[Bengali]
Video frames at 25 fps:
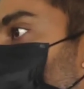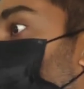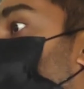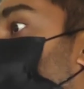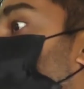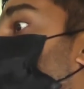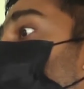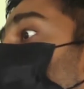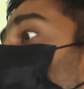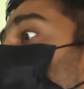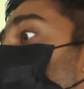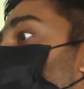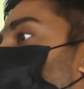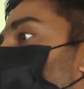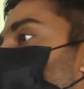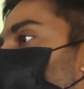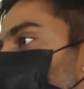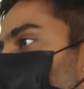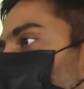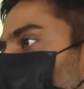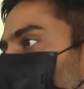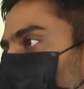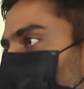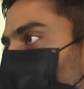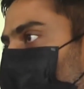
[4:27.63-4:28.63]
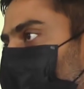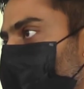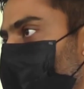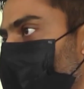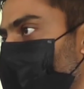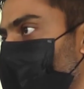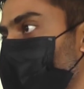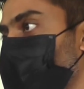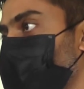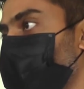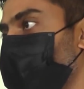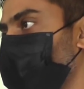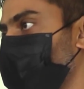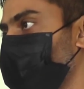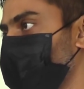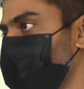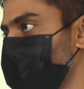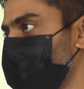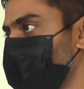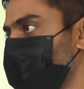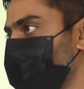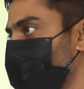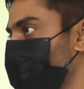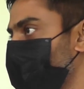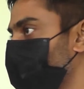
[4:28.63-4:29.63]
আরও বেশি কিছু করে
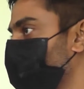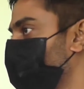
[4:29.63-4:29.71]
সমাজের জন্য